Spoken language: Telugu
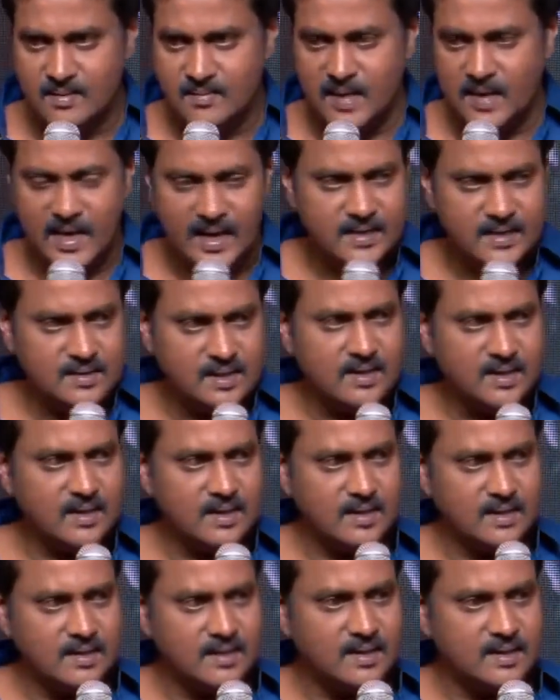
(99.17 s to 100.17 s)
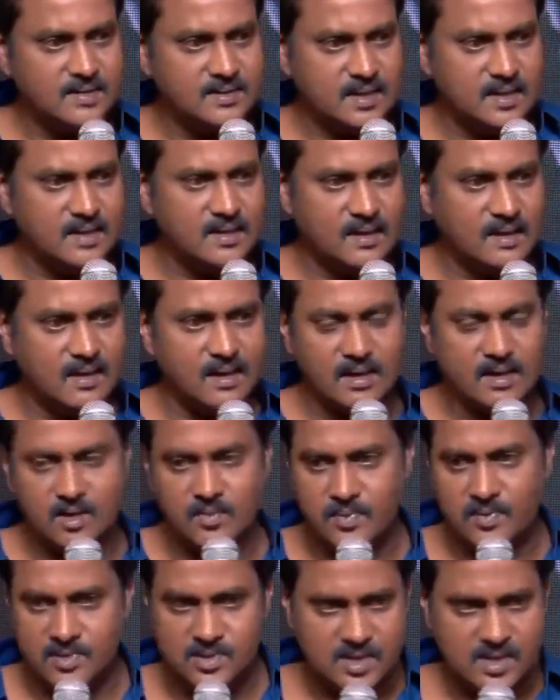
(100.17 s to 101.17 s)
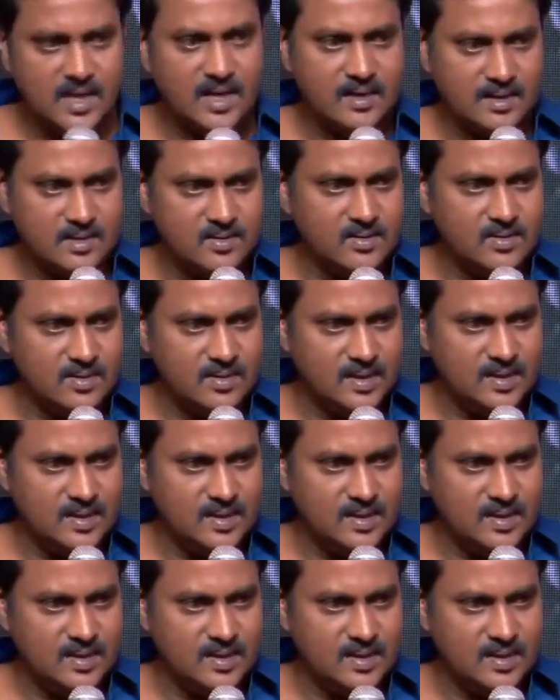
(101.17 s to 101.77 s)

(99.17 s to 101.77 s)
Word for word: మహా అయితే నాకు ఏదన్నా చిన్న క్లర్క్ పోస్ట్ లాంటిదో